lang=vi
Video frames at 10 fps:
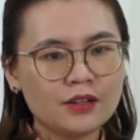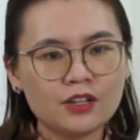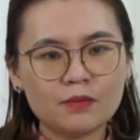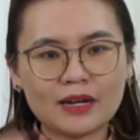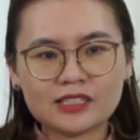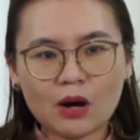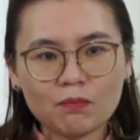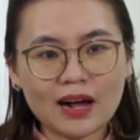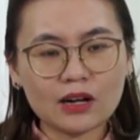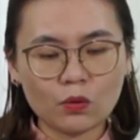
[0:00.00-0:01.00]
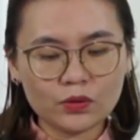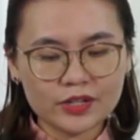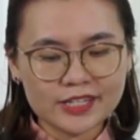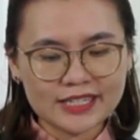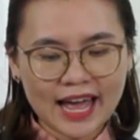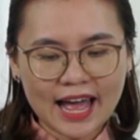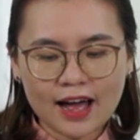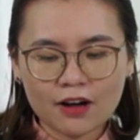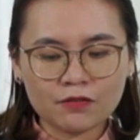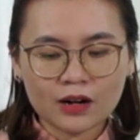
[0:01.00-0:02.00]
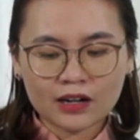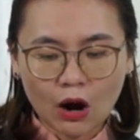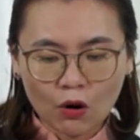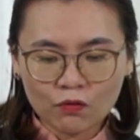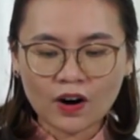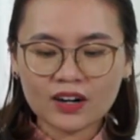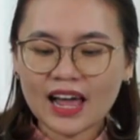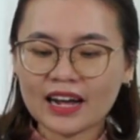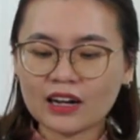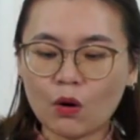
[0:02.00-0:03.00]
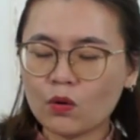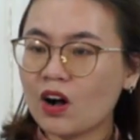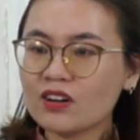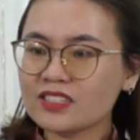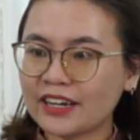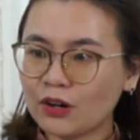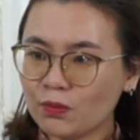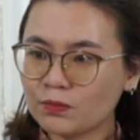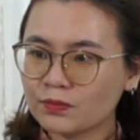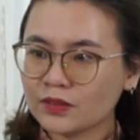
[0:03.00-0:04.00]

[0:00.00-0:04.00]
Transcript: nhưng mà trong mắt của người cha cậu vẫn là cậu con trai út